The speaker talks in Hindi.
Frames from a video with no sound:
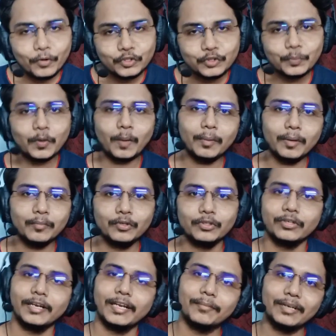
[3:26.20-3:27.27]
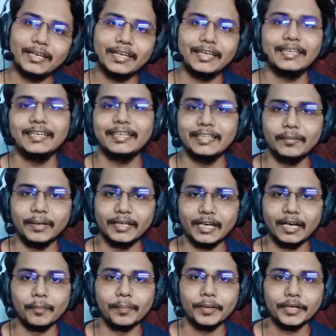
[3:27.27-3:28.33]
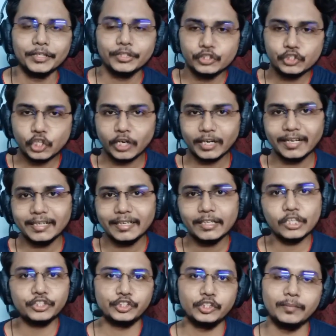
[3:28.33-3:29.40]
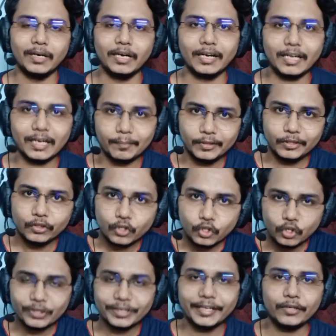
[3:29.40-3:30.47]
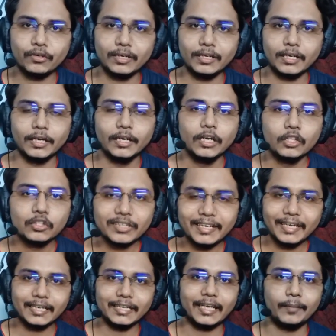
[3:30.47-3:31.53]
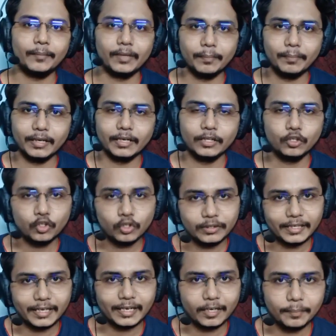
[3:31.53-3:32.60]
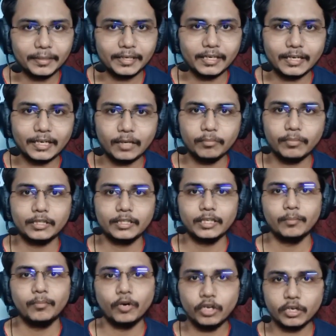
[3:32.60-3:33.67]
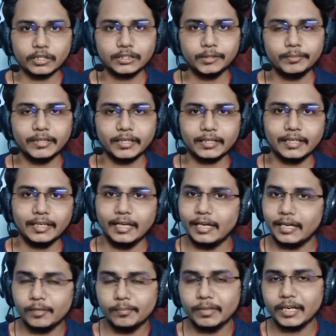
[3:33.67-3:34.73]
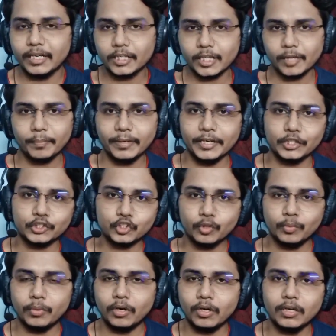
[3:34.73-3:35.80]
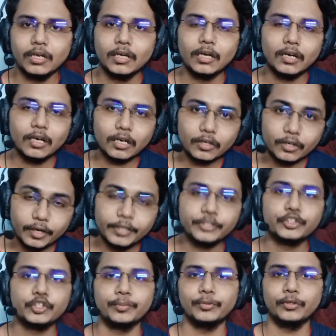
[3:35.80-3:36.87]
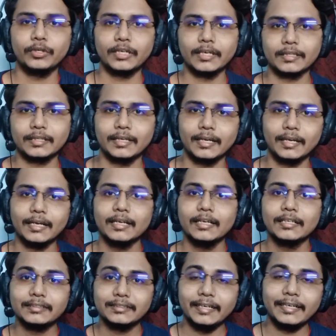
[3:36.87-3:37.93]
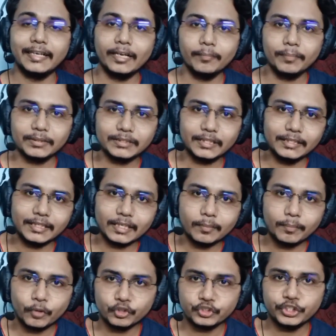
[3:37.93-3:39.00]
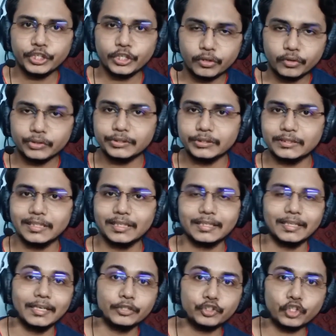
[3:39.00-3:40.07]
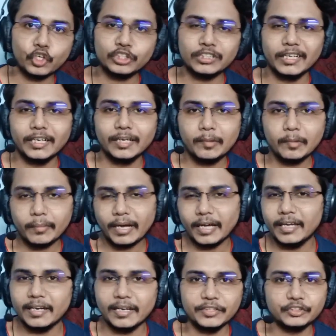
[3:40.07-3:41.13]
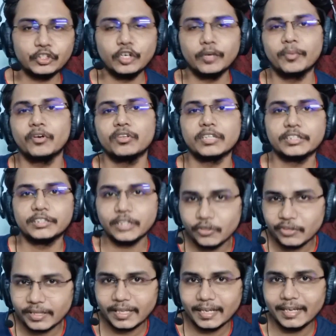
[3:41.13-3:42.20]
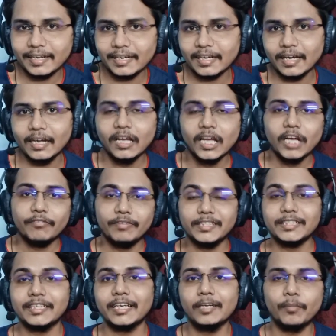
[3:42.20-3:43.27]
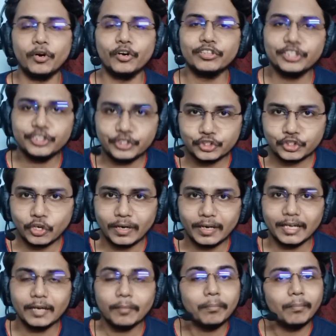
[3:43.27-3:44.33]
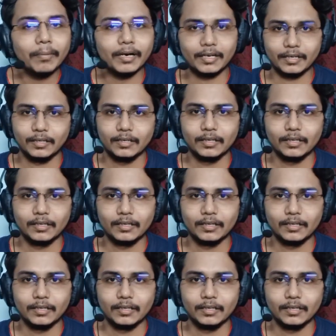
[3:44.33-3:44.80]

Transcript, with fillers: कुछ प्रॉब्लम उन्होंने भी ले ही ली है भाई आप जॉर्डन गिल और चीमा अगर आप इन दोनों को देखोगे ना तो एक टाइप के प्लेयर है दोनों टारगेट मैन का काम करते हैं बॉल रिसीव करते हैं अगल फगल की प्लेयर्स को बॉल डिस्ट्रीब्यूट करते हैं सही टाइम पे सही जगह पहुंचने की कोशिश करते हैं शॉट्स लेने में माहिर है शॉट बहुत अच्छा होता है इनका फिजिकली बहुत ही स्ट्रांग है बट